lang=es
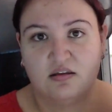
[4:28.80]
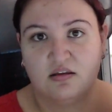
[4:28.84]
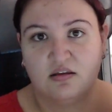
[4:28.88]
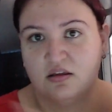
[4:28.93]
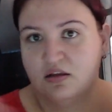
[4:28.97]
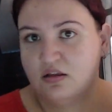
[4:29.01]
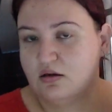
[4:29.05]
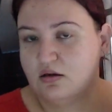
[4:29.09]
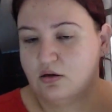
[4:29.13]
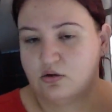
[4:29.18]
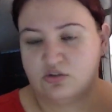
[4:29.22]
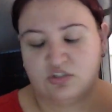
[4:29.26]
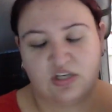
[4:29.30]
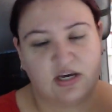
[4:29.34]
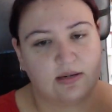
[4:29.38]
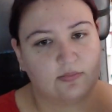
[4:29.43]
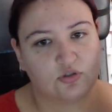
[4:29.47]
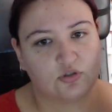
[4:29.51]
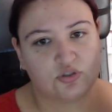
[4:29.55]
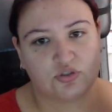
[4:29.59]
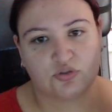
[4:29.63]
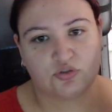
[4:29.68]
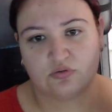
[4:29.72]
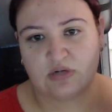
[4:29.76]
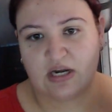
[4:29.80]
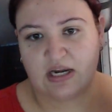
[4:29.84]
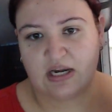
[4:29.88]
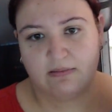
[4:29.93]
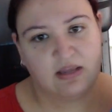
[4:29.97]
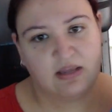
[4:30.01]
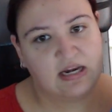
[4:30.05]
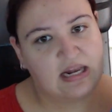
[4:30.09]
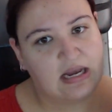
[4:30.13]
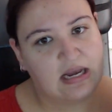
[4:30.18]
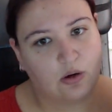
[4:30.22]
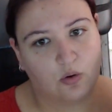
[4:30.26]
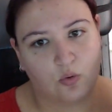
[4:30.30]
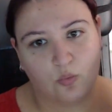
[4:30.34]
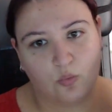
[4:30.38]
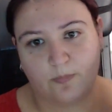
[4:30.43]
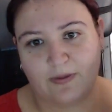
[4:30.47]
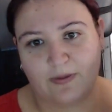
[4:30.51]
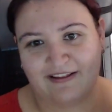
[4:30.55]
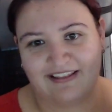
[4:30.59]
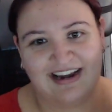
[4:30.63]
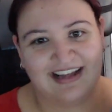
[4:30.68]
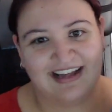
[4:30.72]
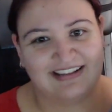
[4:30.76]
Nos llevamos una nevera con un par
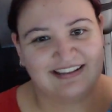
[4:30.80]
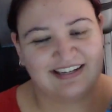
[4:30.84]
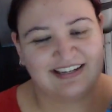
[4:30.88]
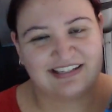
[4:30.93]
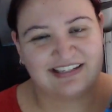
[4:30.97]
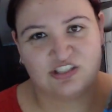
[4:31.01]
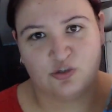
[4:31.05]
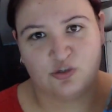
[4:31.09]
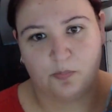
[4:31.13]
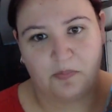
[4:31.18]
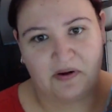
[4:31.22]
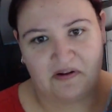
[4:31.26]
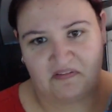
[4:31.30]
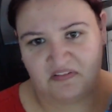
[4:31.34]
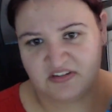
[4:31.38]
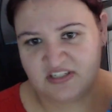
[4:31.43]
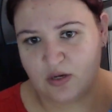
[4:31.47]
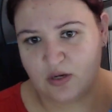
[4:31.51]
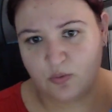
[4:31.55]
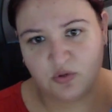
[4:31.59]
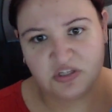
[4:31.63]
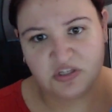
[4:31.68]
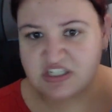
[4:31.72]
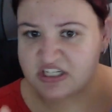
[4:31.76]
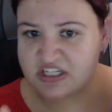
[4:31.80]
de latas y un par de sándwiches.